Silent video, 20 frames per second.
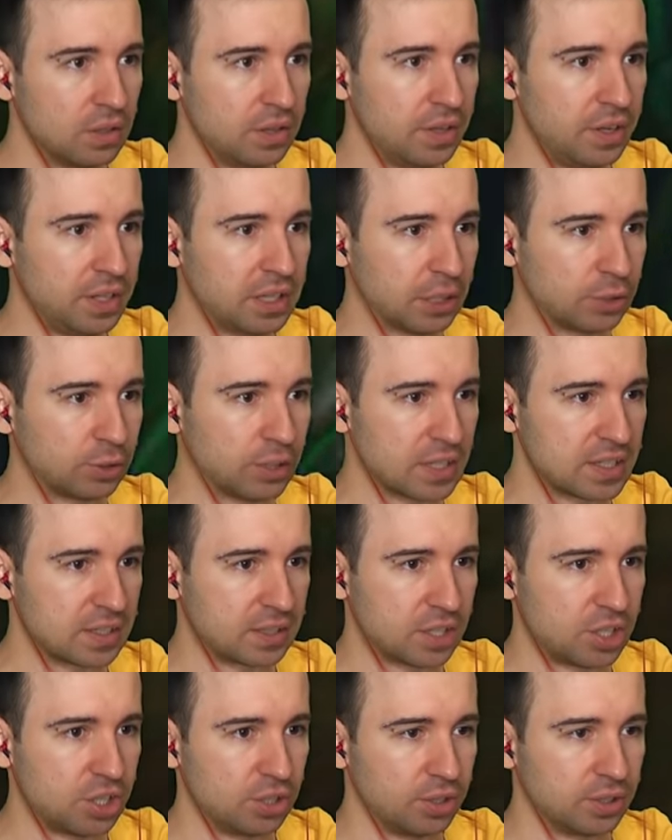Наверняка туда
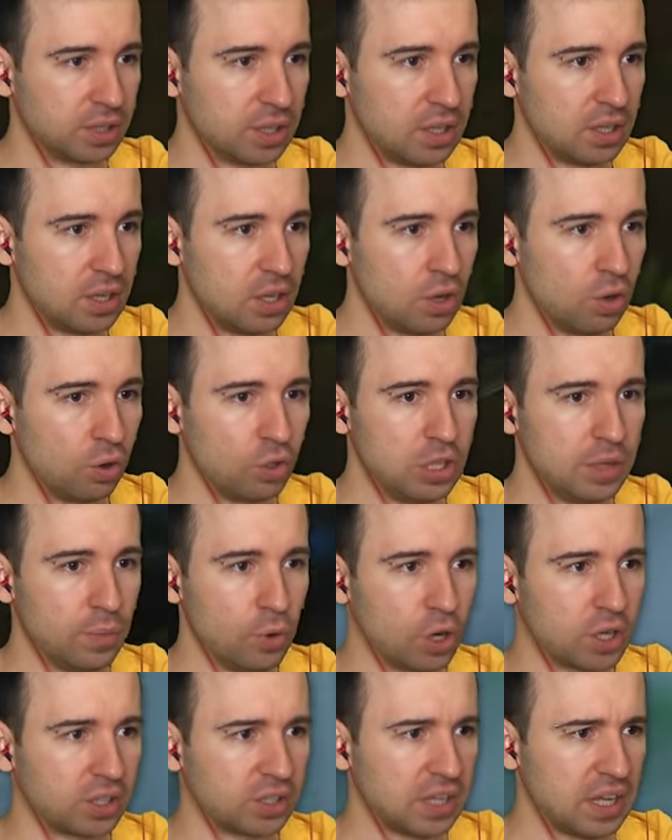затащил-то. Он не
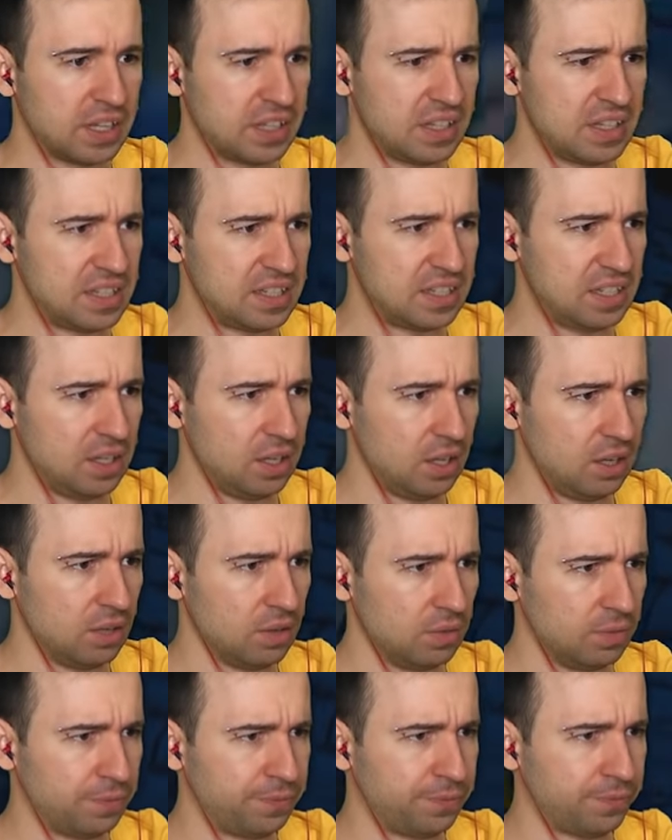мог это отнести
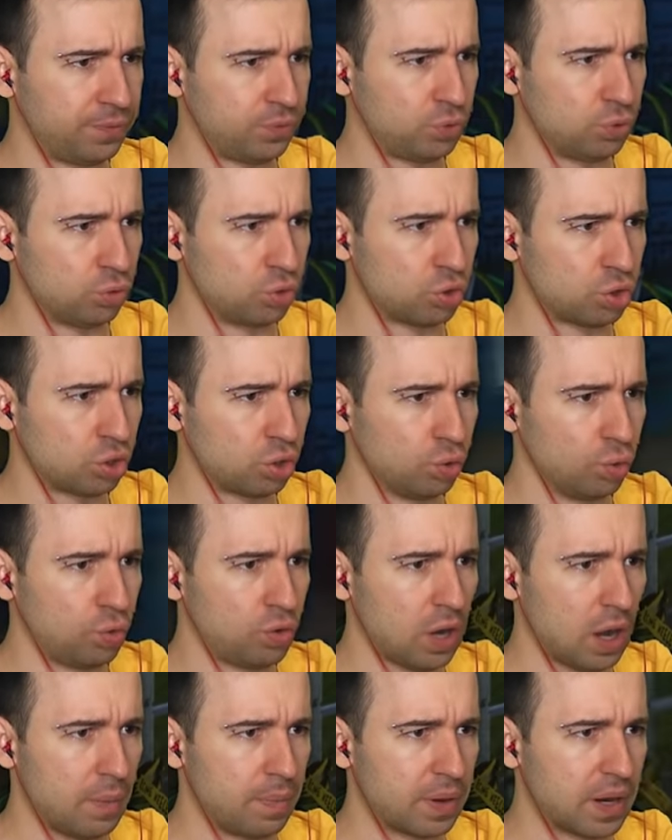в ту
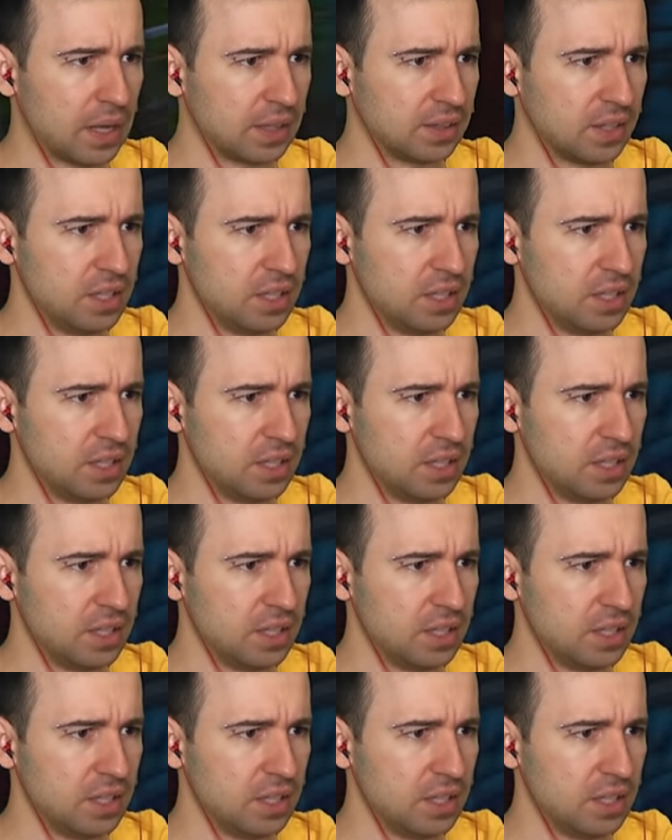штуку обратно,